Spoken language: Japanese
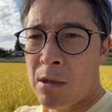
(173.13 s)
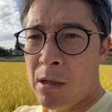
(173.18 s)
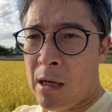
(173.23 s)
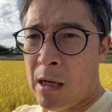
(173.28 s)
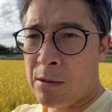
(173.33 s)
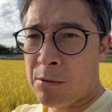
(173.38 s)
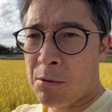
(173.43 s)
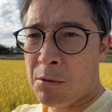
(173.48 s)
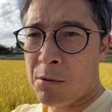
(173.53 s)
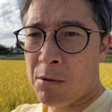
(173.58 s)

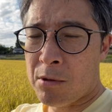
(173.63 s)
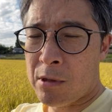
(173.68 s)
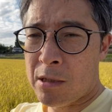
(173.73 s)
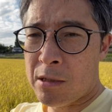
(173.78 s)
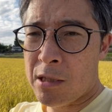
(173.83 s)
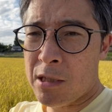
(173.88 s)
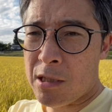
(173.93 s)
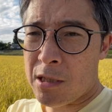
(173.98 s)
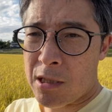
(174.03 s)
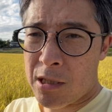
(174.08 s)
あの頃ね、
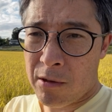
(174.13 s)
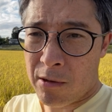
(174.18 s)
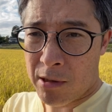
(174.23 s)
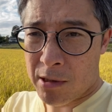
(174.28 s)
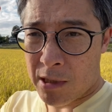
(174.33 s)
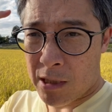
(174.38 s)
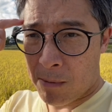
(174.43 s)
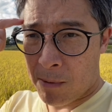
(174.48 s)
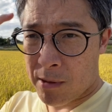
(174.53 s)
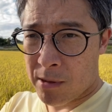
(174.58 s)
知識では
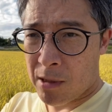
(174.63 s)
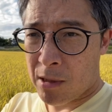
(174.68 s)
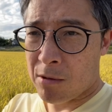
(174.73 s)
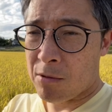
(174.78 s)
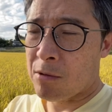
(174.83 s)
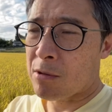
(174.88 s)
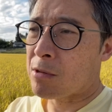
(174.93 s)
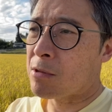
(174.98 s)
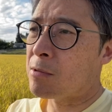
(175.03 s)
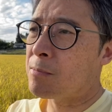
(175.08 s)
知ってましたけ
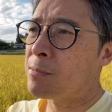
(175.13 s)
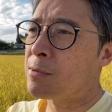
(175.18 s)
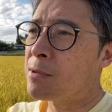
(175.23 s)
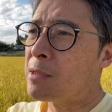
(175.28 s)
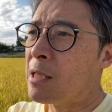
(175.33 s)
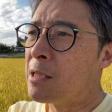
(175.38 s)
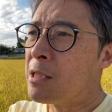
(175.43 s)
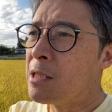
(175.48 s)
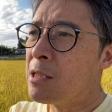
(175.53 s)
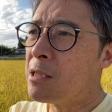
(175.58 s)
ど、その無
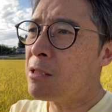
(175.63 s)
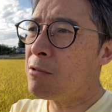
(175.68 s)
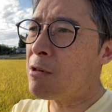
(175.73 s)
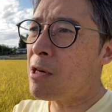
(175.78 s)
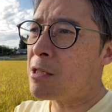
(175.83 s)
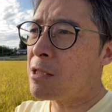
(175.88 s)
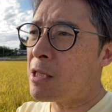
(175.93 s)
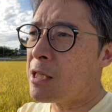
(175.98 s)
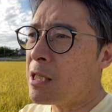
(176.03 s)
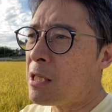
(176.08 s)
何に
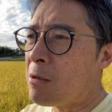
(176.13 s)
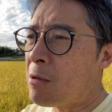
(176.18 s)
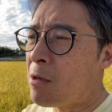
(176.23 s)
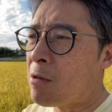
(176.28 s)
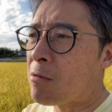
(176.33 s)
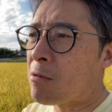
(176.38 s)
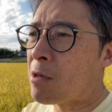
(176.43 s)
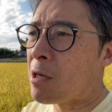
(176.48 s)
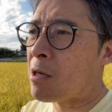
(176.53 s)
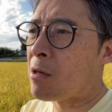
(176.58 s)
ね、金色な
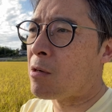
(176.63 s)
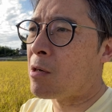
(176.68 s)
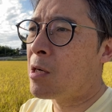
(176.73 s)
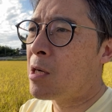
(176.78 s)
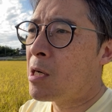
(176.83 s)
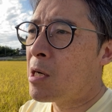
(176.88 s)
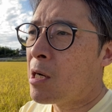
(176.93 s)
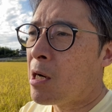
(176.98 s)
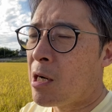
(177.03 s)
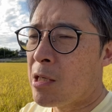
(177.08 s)
のかは、
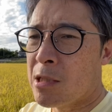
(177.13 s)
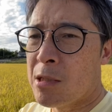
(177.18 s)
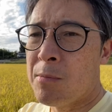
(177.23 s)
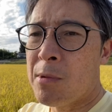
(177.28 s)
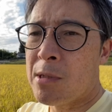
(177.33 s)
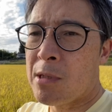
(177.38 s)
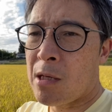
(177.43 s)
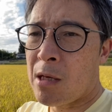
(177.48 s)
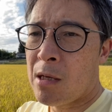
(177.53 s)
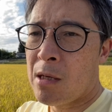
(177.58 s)
初
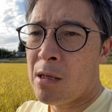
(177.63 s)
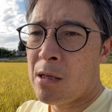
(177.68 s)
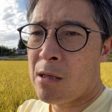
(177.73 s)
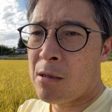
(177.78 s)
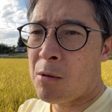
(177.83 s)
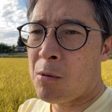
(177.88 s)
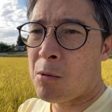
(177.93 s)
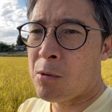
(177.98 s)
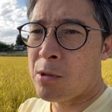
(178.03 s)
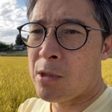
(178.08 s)
めて
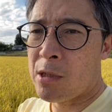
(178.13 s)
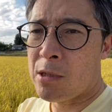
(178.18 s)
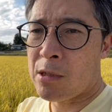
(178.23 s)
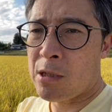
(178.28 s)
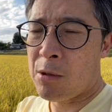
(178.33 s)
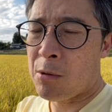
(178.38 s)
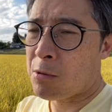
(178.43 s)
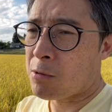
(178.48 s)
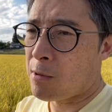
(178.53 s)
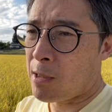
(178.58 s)
ここに来
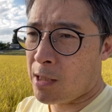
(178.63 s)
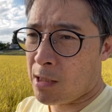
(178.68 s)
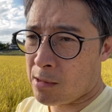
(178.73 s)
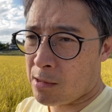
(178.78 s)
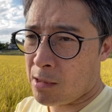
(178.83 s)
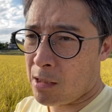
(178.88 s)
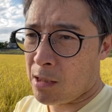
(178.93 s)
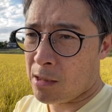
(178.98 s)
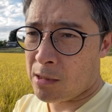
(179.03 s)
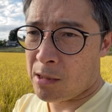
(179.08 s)
てよく分かっ
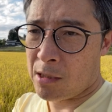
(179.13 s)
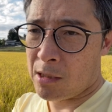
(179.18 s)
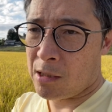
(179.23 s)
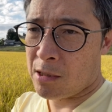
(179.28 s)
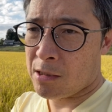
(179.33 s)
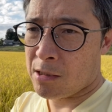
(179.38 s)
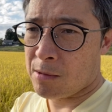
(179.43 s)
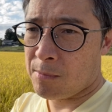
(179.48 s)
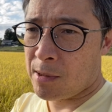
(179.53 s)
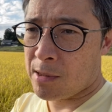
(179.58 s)
た気
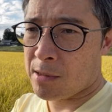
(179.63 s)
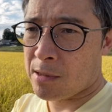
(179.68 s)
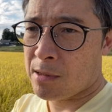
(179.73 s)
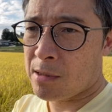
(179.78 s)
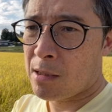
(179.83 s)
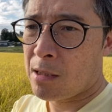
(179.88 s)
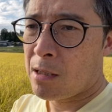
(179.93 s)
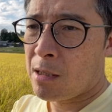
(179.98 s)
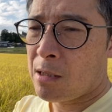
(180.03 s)
がします。